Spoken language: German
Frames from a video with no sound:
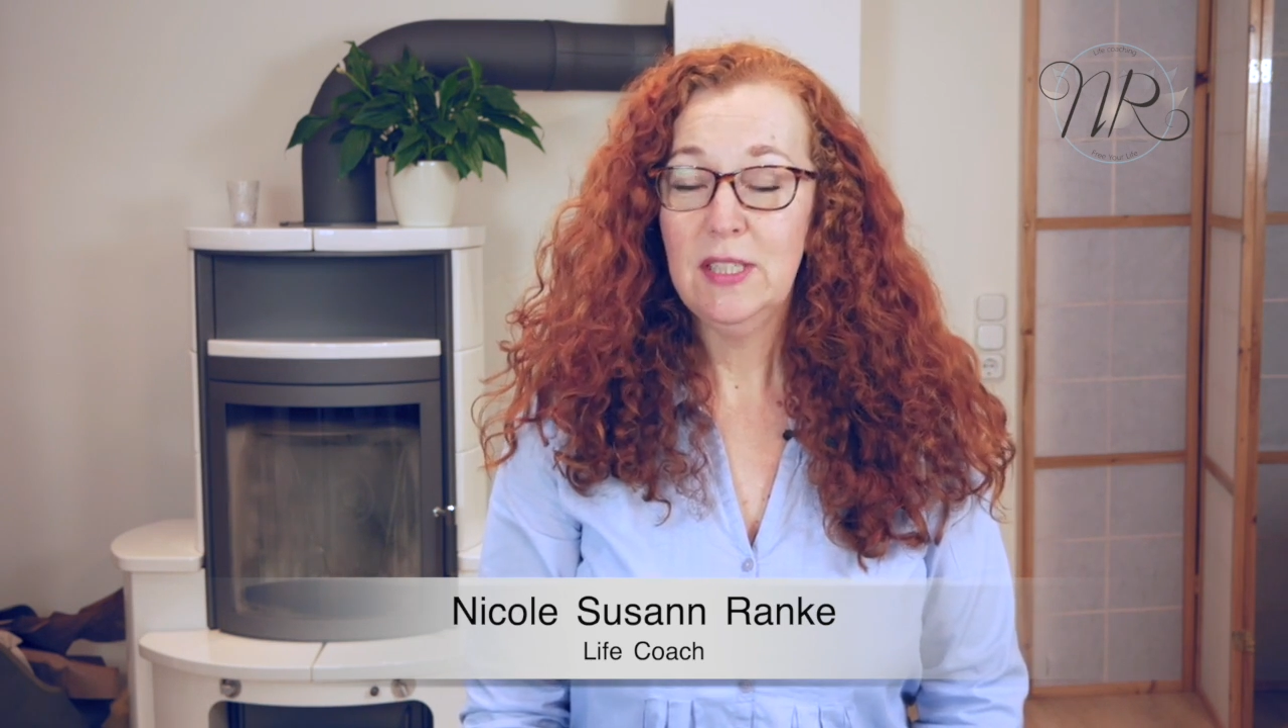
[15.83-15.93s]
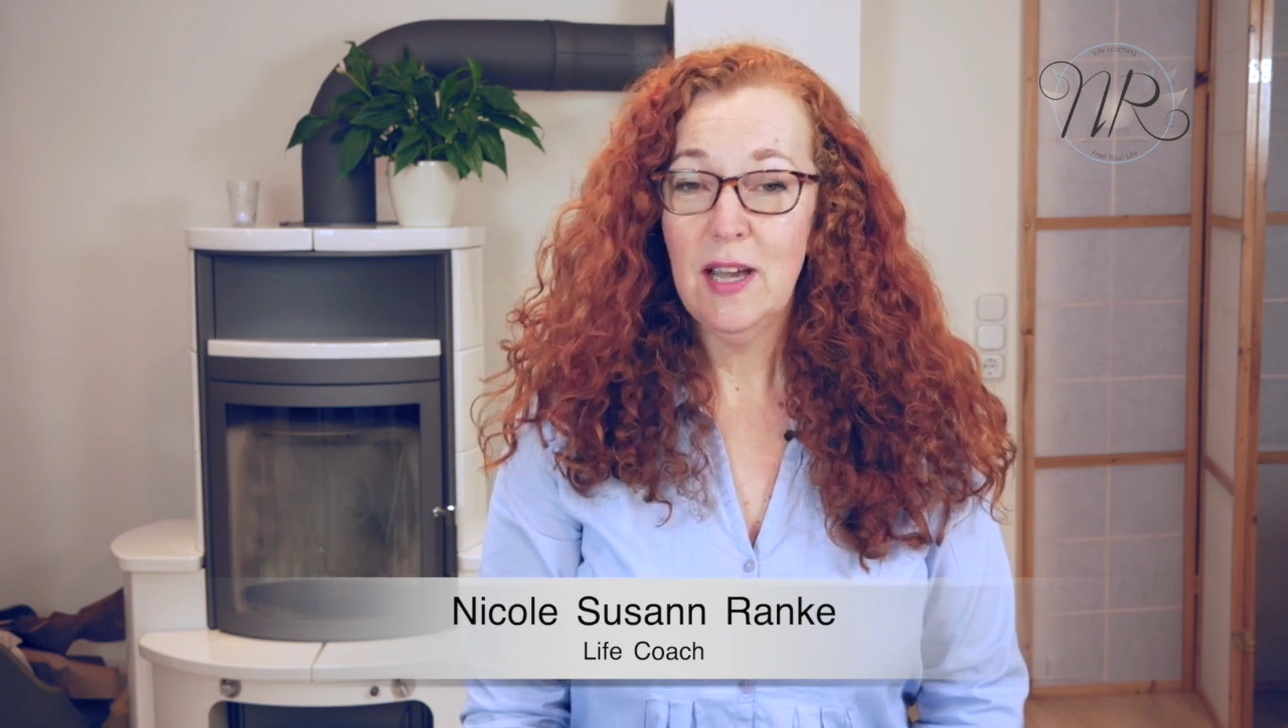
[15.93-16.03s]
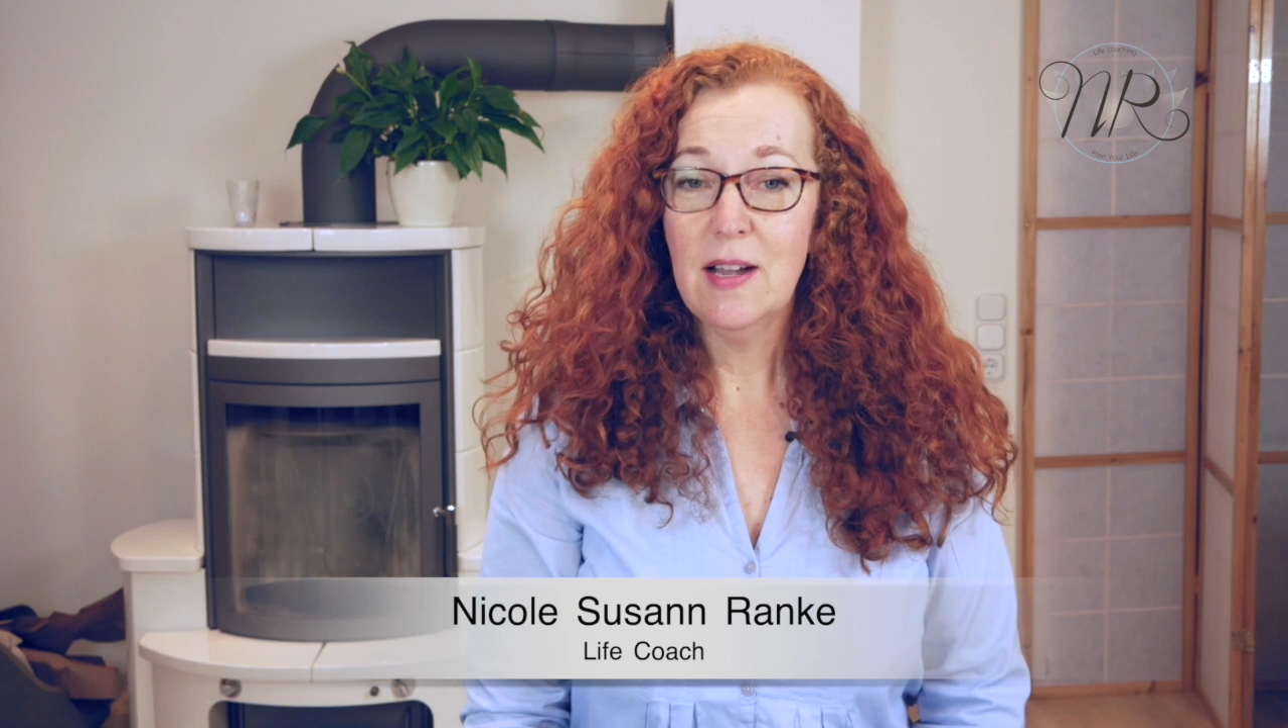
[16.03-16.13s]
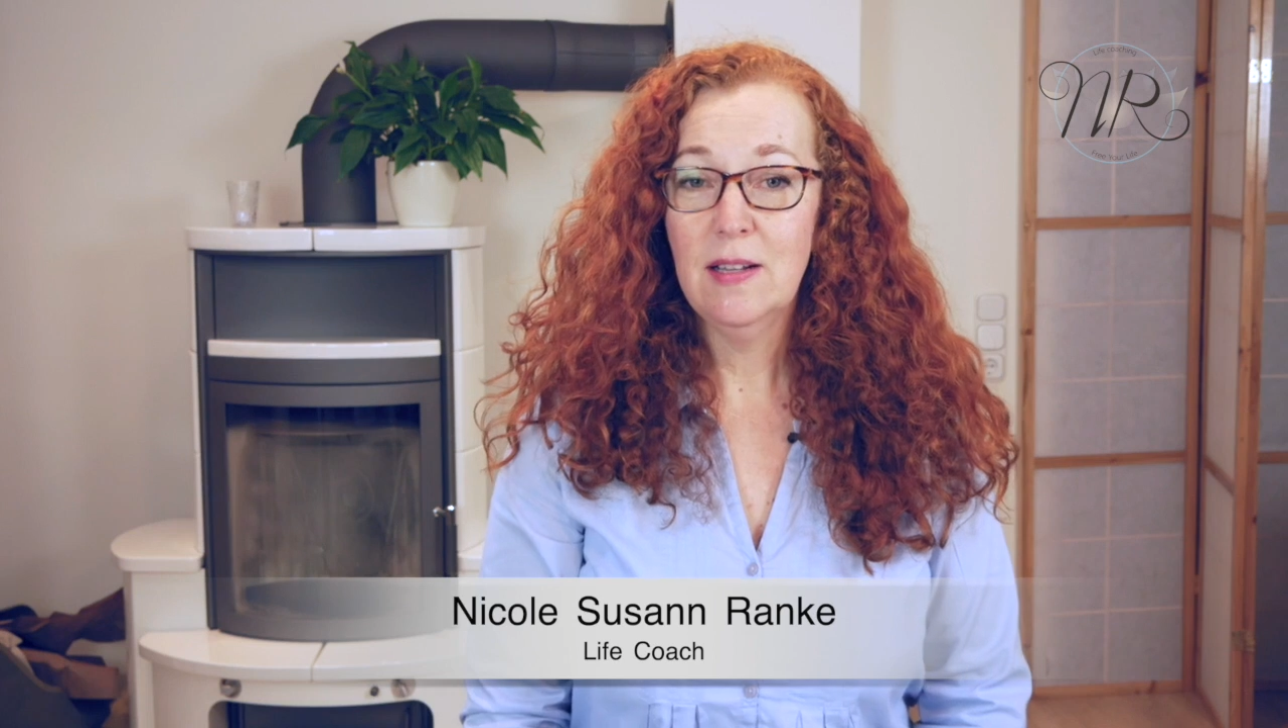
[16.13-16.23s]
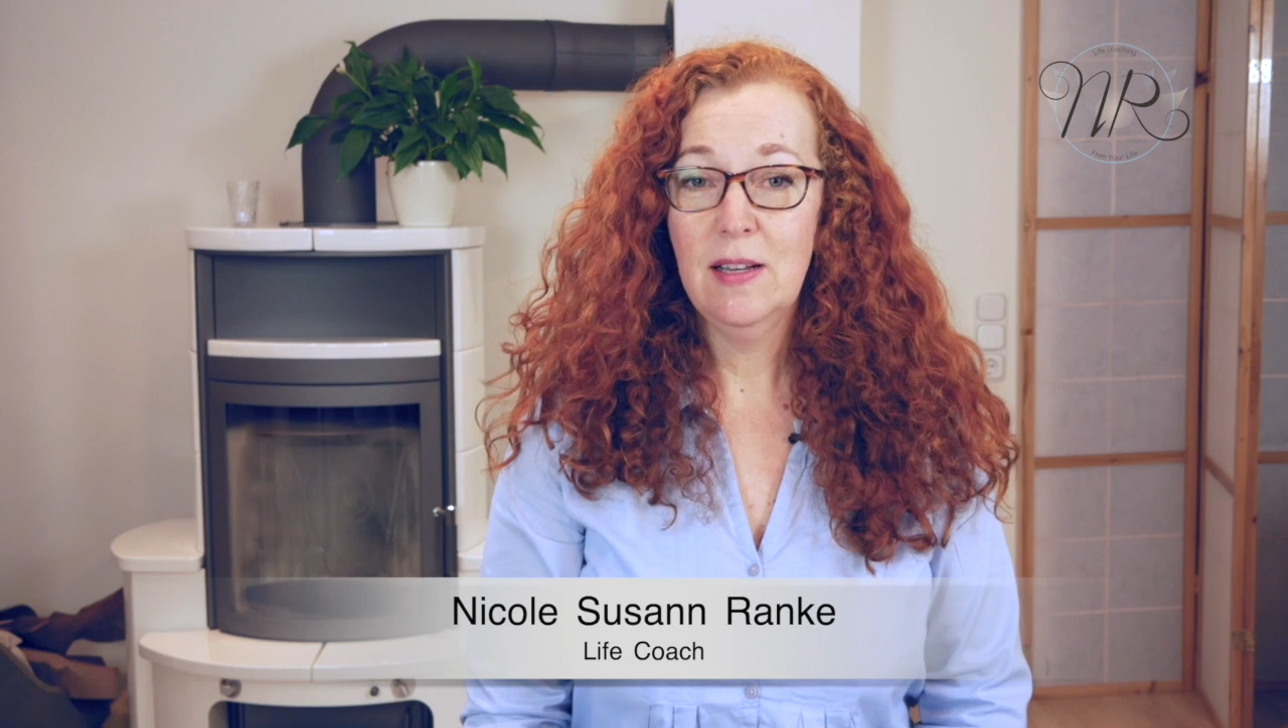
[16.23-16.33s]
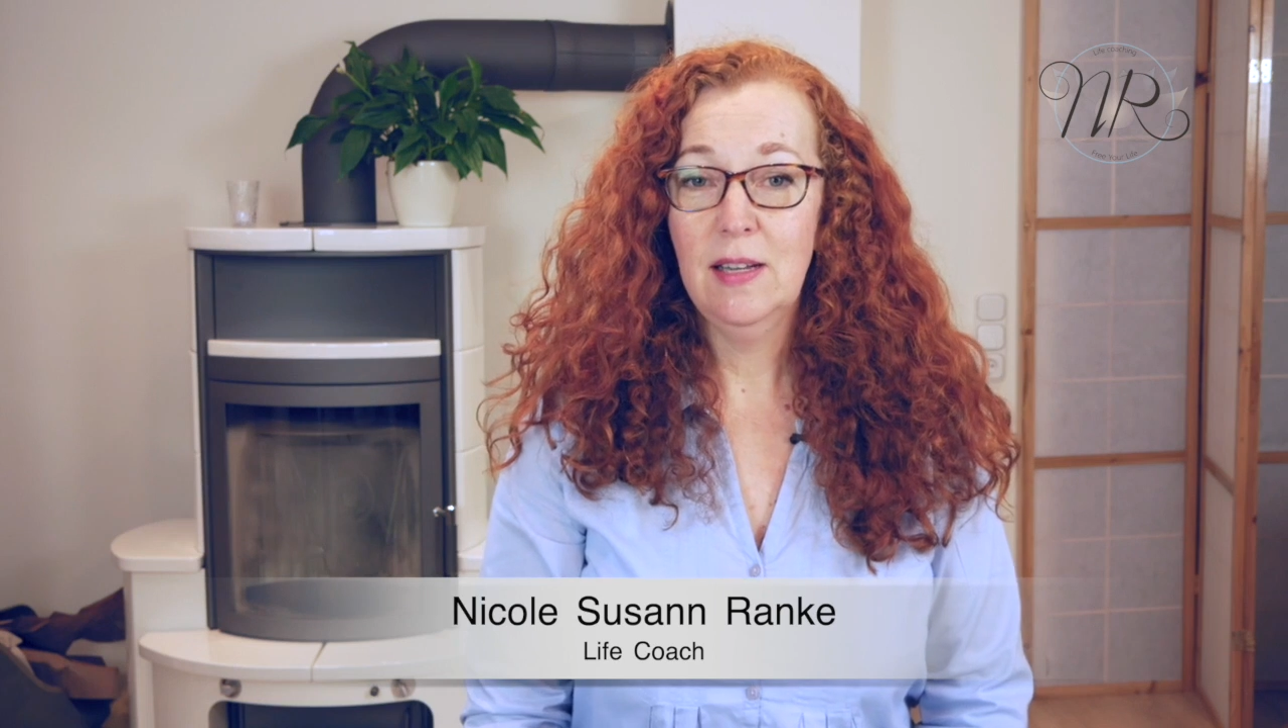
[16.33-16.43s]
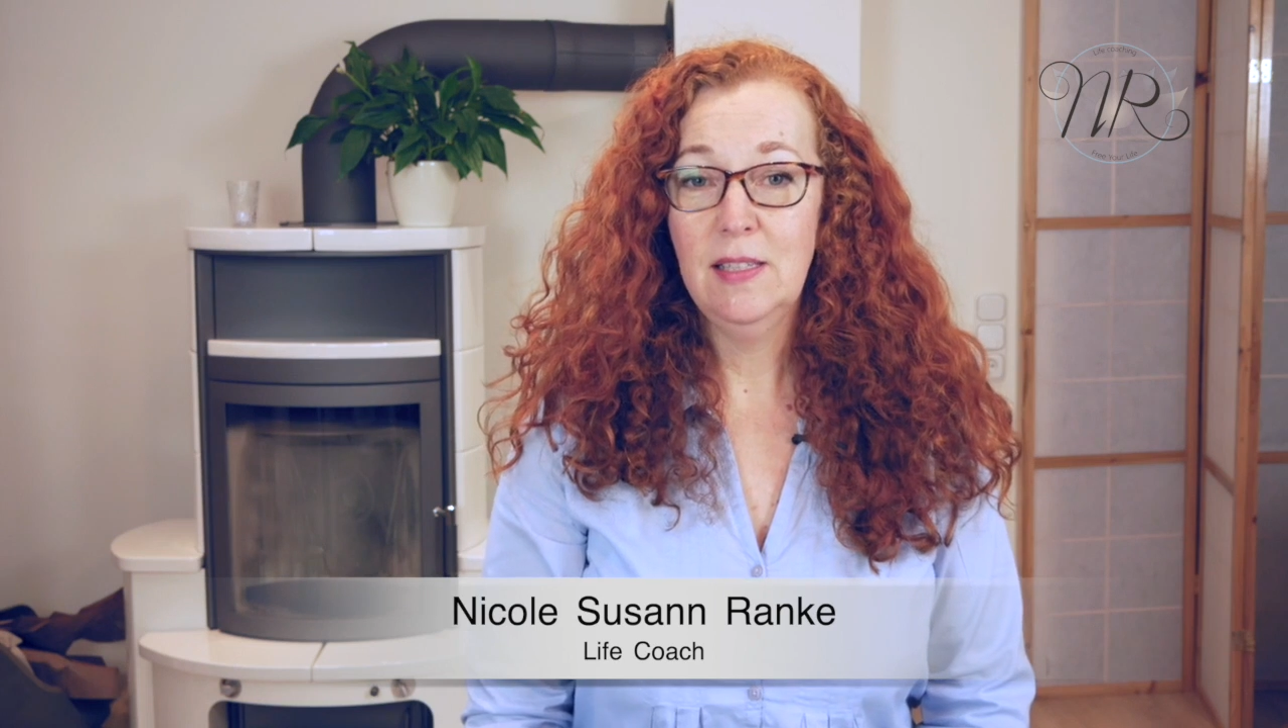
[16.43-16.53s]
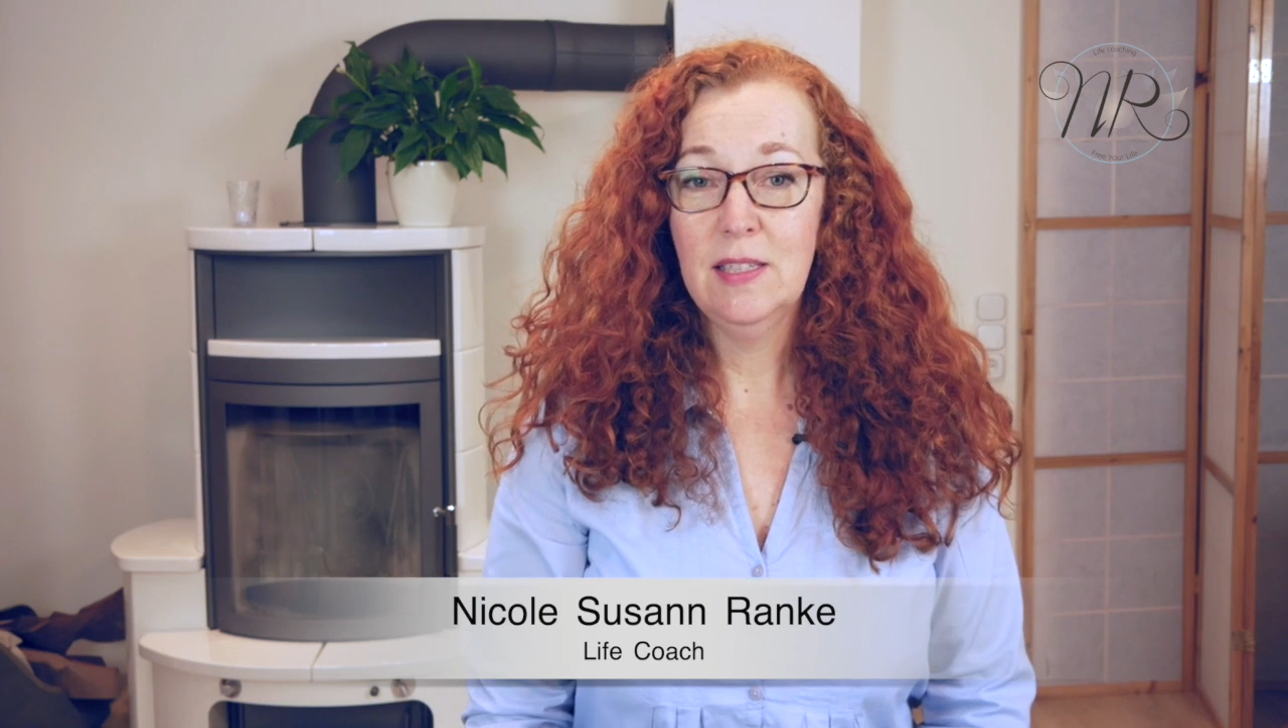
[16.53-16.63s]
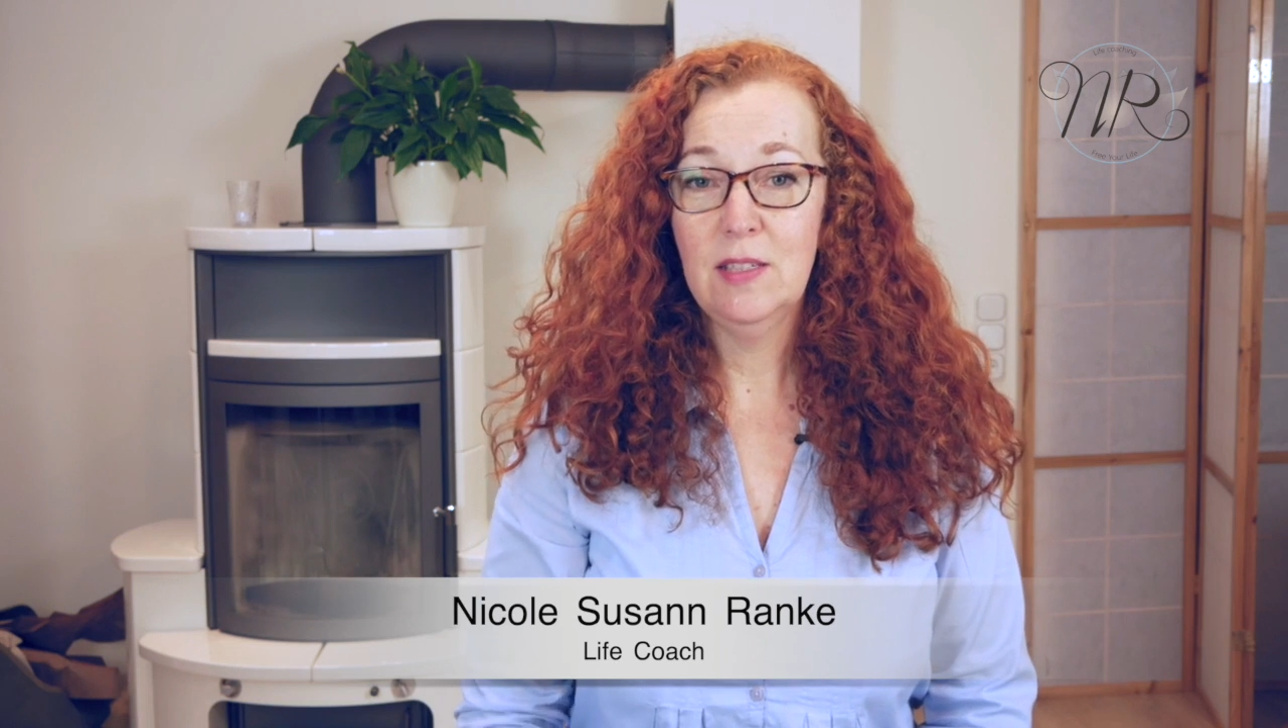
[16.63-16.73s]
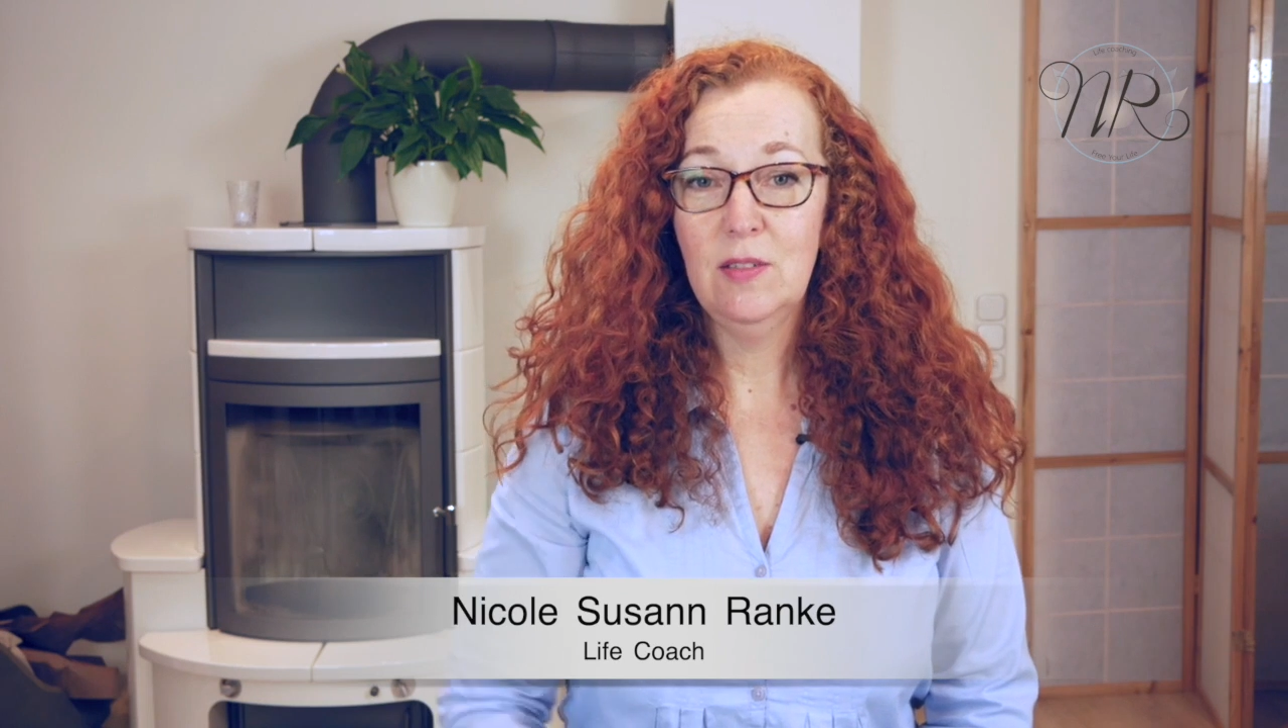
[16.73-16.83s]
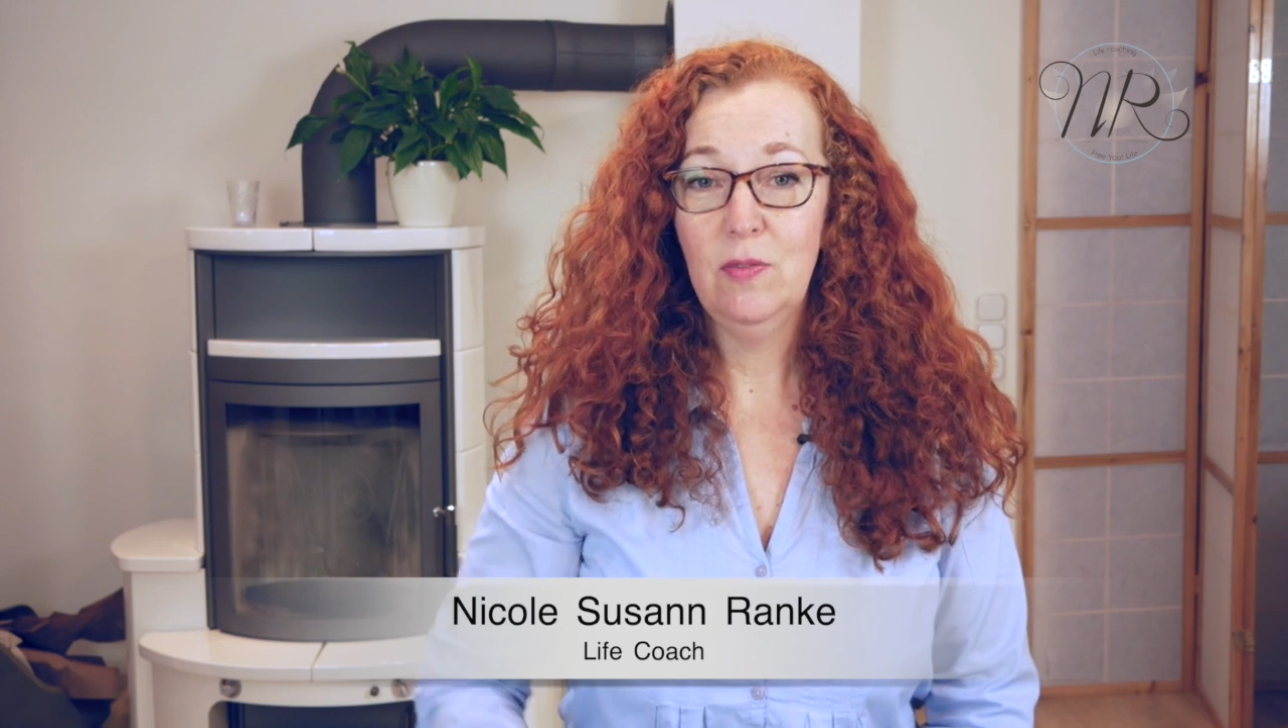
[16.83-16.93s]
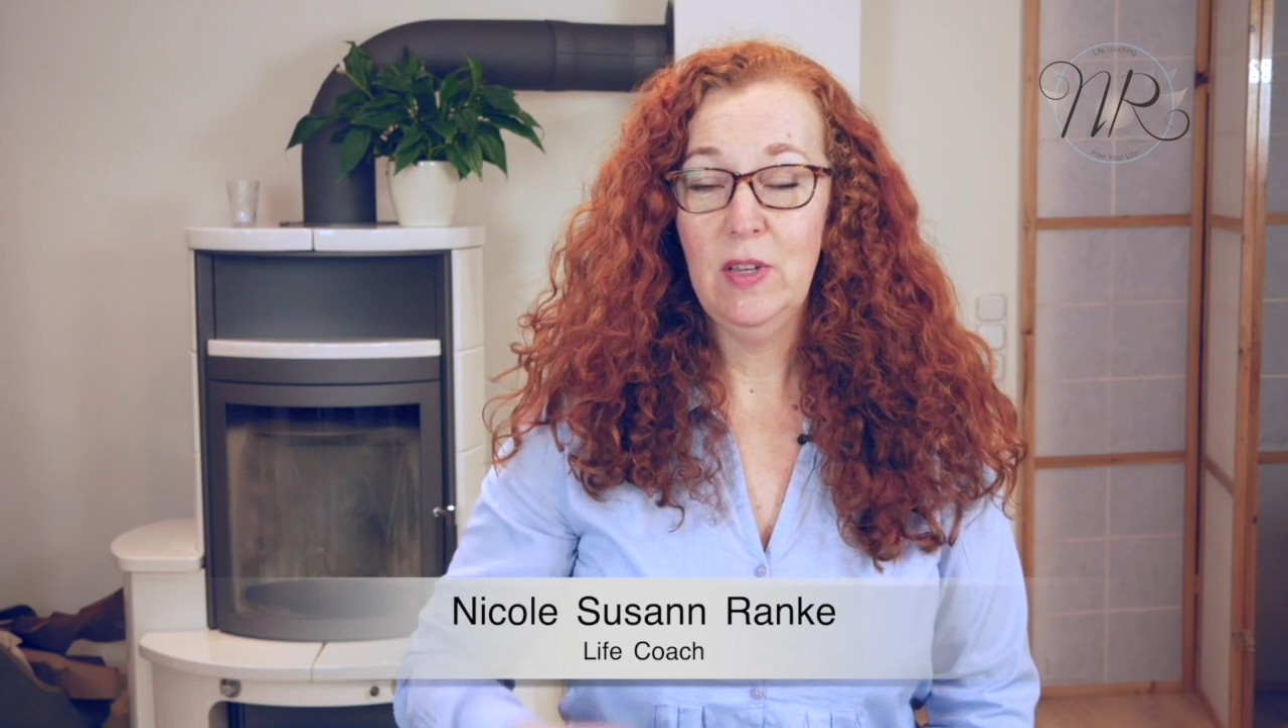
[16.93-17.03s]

sagen kannst,